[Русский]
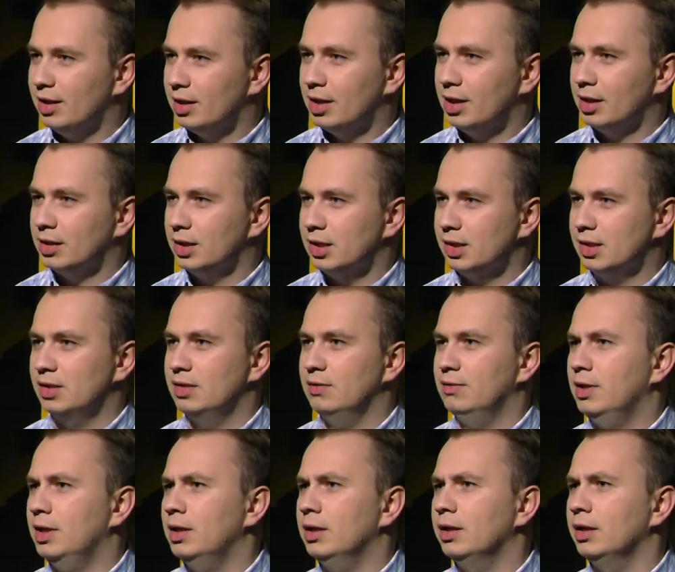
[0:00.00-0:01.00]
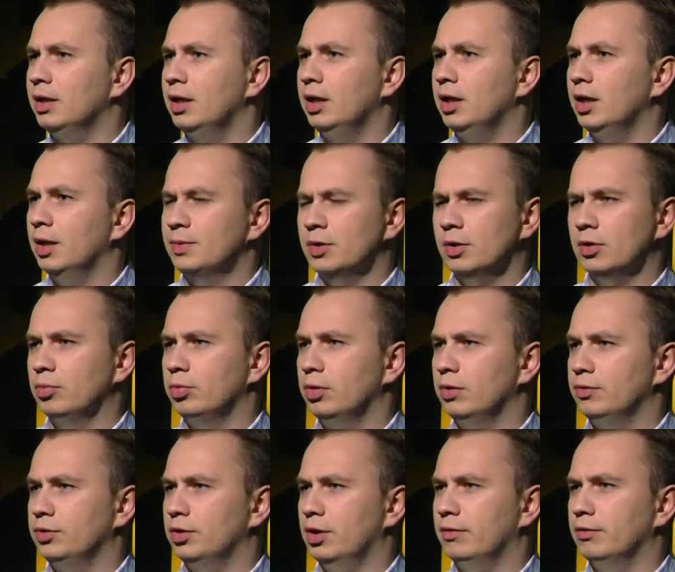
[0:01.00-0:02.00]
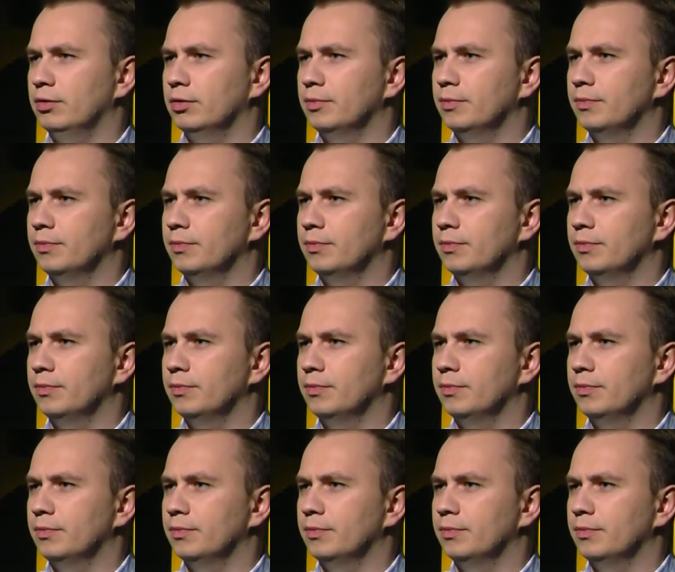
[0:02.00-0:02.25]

это как-то задевало или абсолютно было все равно?